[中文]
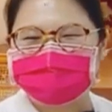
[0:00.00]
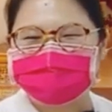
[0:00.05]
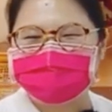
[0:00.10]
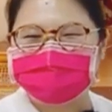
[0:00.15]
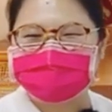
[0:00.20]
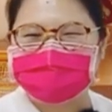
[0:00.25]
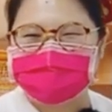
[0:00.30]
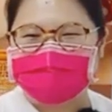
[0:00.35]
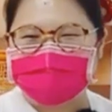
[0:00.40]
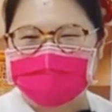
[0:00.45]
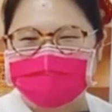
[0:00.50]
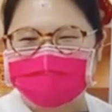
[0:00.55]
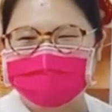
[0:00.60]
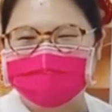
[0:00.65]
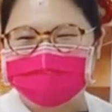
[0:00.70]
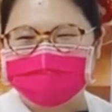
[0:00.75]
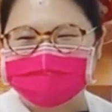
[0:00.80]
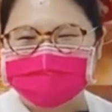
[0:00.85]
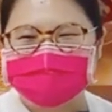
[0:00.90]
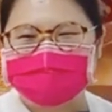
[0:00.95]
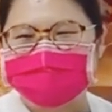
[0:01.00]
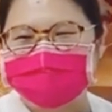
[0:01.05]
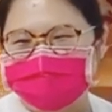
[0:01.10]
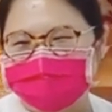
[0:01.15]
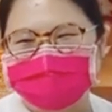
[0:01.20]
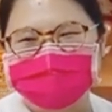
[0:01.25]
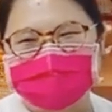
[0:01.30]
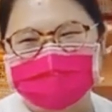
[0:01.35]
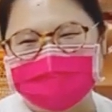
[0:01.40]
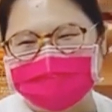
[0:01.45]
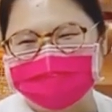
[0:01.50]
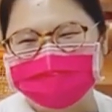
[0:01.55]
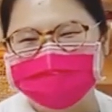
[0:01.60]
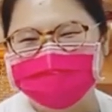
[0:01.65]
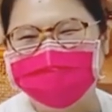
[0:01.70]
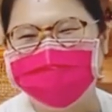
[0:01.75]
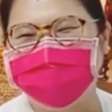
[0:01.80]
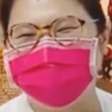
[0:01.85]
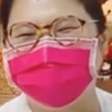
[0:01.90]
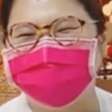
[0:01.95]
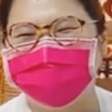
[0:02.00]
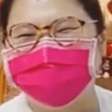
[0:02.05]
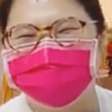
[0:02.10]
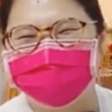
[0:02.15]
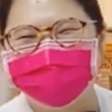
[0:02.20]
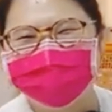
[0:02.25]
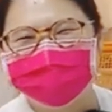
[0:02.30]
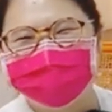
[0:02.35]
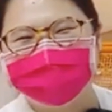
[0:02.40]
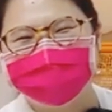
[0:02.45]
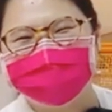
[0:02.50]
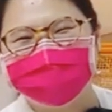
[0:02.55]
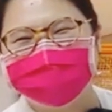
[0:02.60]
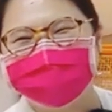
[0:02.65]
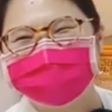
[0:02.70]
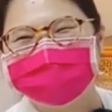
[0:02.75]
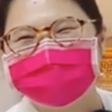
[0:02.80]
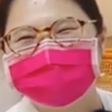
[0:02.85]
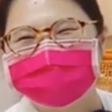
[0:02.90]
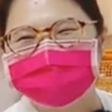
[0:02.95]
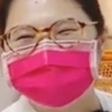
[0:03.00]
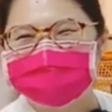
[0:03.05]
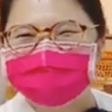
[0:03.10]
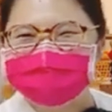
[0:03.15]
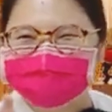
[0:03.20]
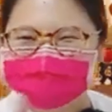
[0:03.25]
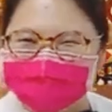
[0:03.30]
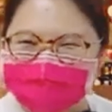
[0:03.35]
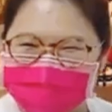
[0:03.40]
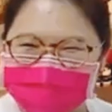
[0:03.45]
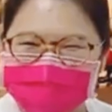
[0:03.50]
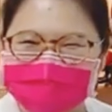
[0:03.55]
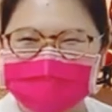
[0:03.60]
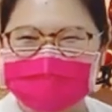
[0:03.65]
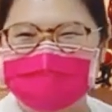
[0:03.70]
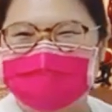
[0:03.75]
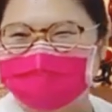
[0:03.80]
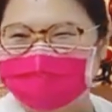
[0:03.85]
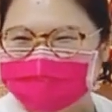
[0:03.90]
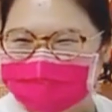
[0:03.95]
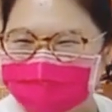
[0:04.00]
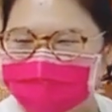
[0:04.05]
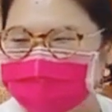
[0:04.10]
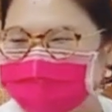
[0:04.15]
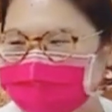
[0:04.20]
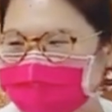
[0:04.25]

不论是仙佛还是人帮助我，我都会谢谢他。那我们现在在